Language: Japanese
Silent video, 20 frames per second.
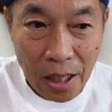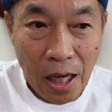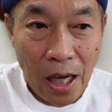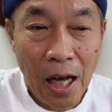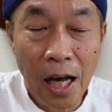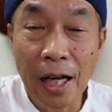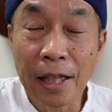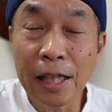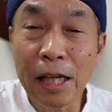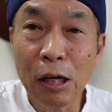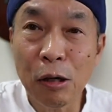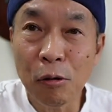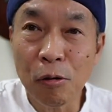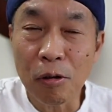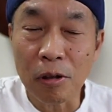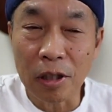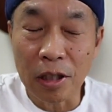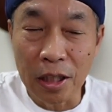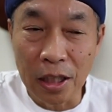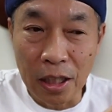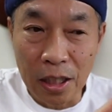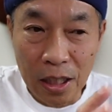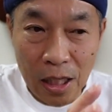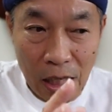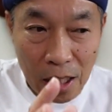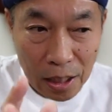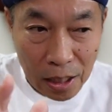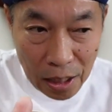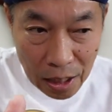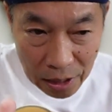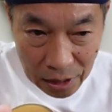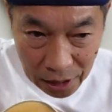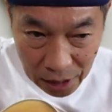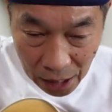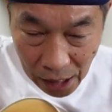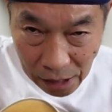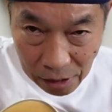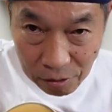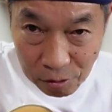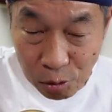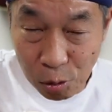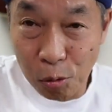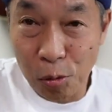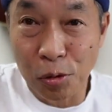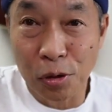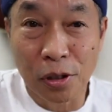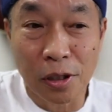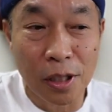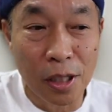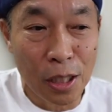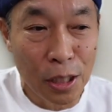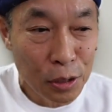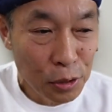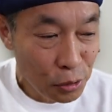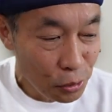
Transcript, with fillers: 花を1回から2回通し練